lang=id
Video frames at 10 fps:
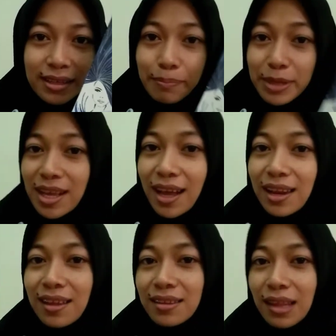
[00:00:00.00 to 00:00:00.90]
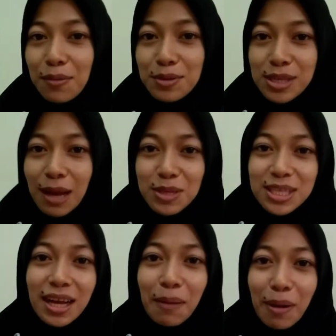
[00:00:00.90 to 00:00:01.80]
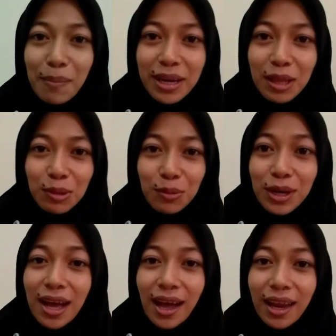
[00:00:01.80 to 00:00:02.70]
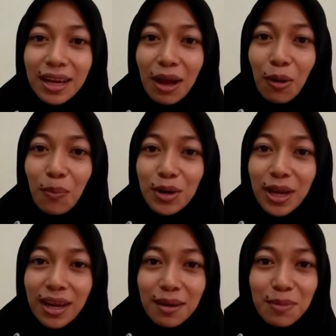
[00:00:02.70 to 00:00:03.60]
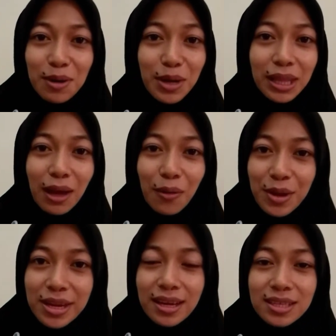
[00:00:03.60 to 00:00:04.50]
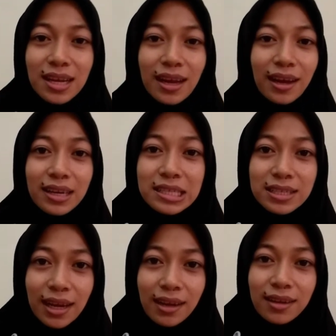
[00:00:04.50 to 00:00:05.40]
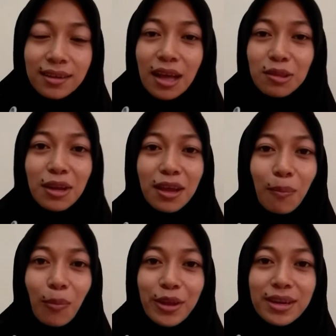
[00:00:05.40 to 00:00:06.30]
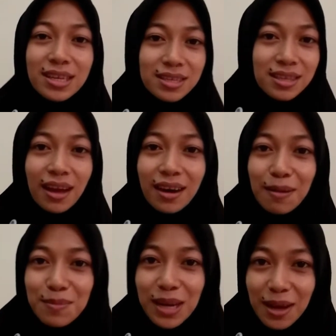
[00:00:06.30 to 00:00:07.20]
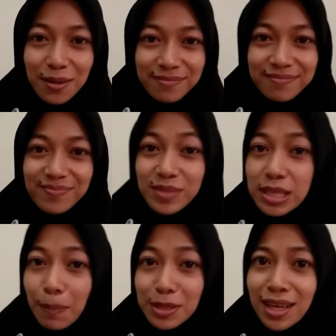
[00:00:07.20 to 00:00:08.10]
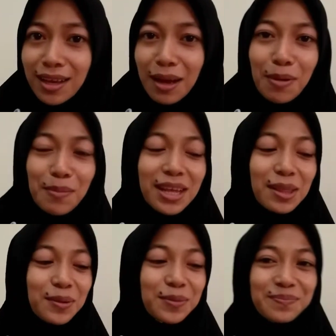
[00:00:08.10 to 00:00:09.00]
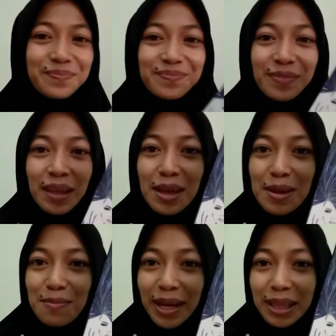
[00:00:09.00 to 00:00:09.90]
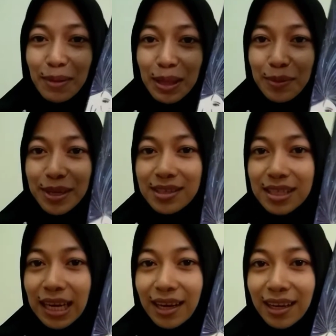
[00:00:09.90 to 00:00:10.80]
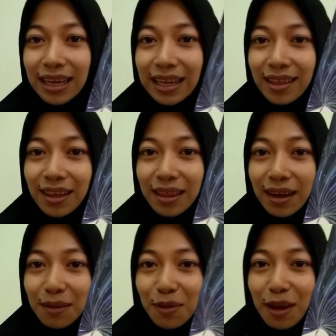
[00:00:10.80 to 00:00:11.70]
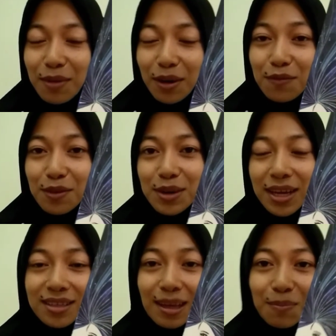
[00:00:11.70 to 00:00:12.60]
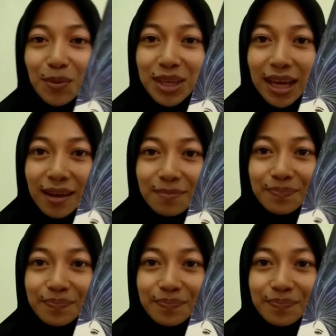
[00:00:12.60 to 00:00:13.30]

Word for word: Pasti kalian tahu siapa sih Kang Maman itu. Dan kalaupun kalian belum mengetahuinya, silahkan dicek atau dikepoin Instagram beliau. Siapa sih Kamaman itu? Baik teman-teman, silakan dilihat kita akan mulai mereview dari sampulnya.